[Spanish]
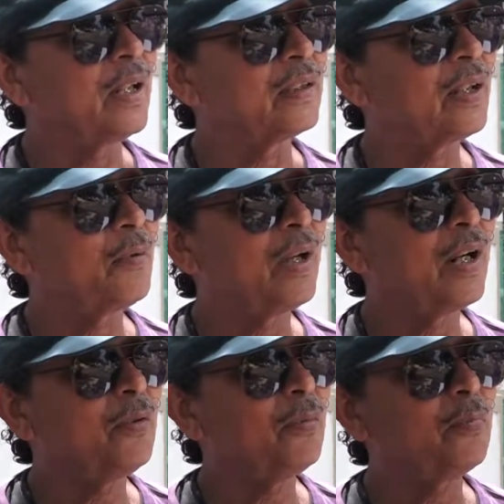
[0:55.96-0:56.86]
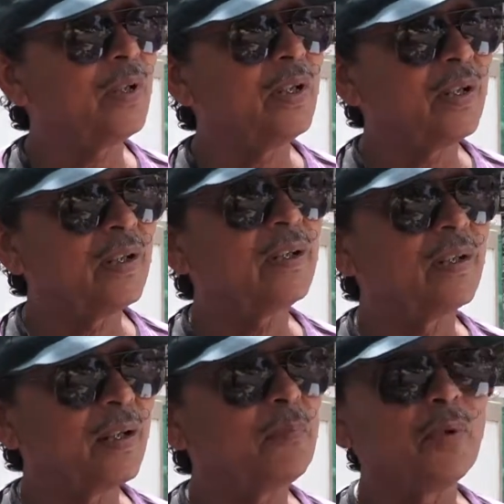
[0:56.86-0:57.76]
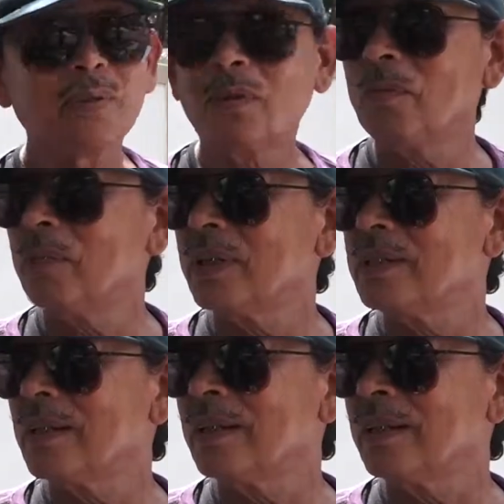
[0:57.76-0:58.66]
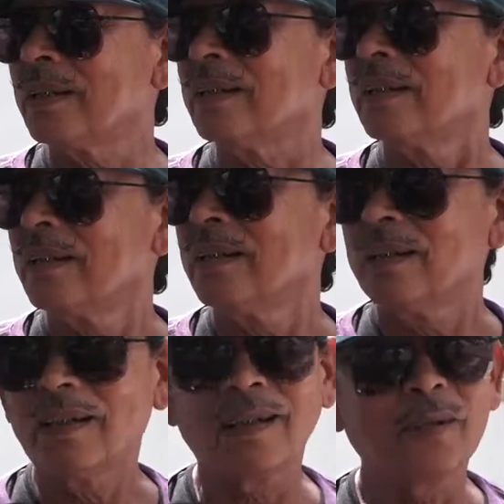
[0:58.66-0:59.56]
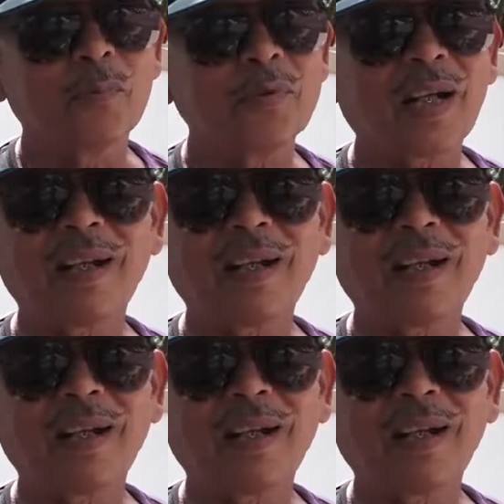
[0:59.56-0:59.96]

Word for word: ha trabajado, pues le ha puesto como dicen eh, mucha